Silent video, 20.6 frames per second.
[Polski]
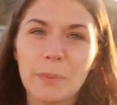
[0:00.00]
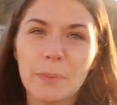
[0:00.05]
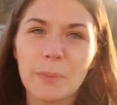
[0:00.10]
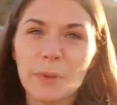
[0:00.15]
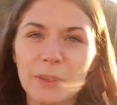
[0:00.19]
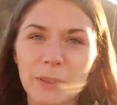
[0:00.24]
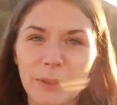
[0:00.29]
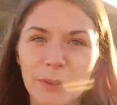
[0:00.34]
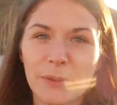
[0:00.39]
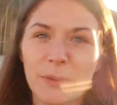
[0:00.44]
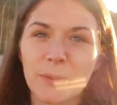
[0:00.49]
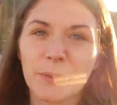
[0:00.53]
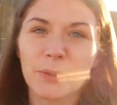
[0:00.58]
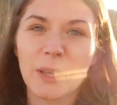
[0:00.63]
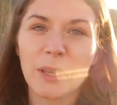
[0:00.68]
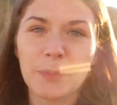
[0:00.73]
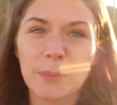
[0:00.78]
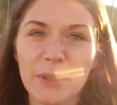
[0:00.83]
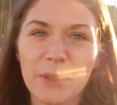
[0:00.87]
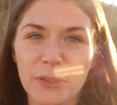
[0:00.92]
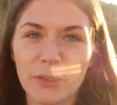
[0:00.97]
Będąc
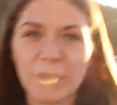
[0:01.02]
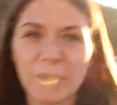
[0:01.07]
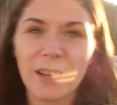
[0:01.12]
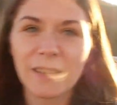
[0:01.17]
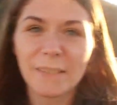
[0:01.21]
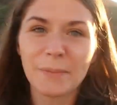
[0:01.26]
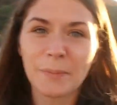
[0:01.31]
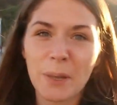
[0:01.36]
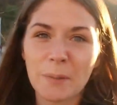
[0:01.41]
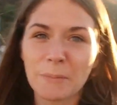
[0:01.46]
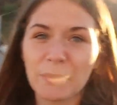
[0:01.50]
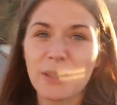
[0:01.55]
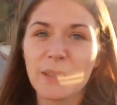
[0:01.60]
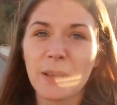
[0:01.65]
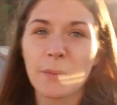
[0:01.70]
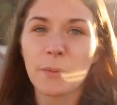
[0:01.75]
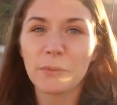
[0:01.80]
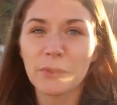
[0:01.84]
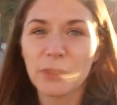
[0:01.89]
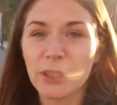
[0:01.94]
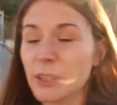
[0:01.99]
tutaj pierwszy raz miałam
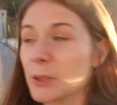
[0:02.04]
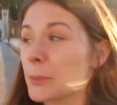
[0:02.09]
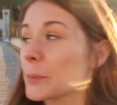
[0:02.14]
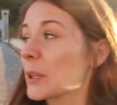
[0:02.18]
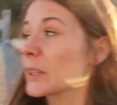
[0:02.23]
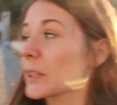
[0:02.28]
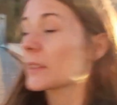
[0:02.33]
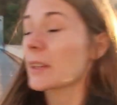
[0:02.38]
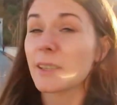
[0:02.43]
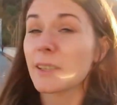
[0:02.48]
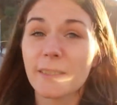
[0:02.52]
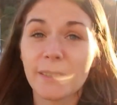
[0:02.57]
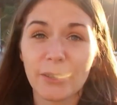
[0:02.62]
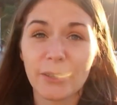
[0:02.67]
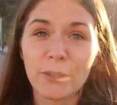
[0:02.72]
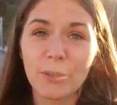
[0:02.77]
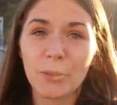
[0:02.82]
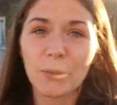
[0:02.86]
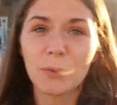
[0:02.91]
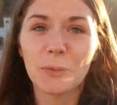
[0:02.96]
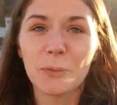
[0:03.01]
niesamowitego Pietra,
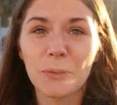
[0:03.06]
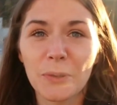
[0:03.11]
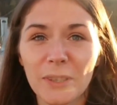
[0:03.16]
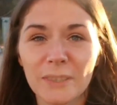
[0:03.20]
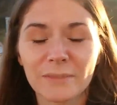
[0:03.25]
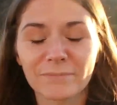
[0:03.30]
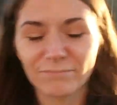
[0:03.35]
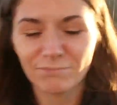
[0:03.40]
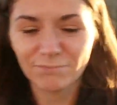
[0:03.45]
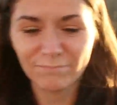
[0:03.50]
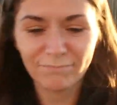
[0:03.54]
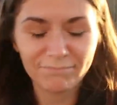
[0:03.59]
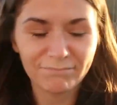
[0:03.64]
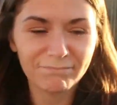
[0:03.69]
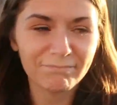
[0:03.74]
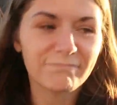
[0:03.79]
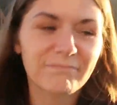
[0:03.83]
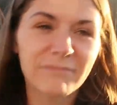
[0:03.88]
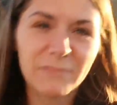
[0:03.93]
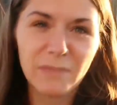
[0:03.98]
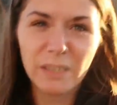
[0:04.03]
zresztą
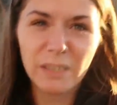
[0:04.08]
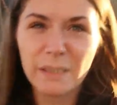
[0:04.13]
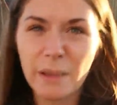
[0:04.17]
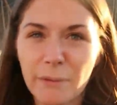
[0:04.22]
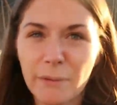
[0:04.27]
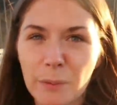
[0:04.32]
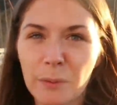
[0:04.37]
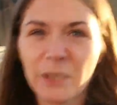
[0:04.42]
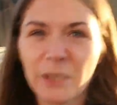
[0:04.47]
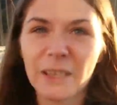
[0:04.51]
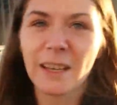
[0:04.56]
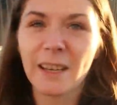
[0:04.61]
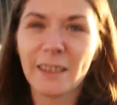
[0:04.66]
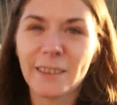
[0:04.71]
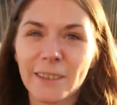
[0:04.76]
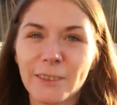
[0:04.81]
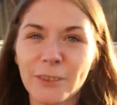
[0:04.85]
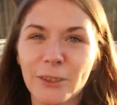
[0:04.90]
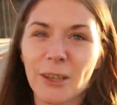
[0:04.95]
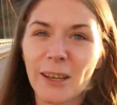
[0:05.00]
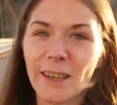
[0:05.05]
zostawiam linka
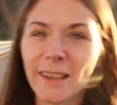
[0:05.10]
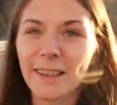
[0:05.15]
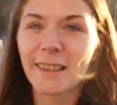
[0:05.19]
na dole.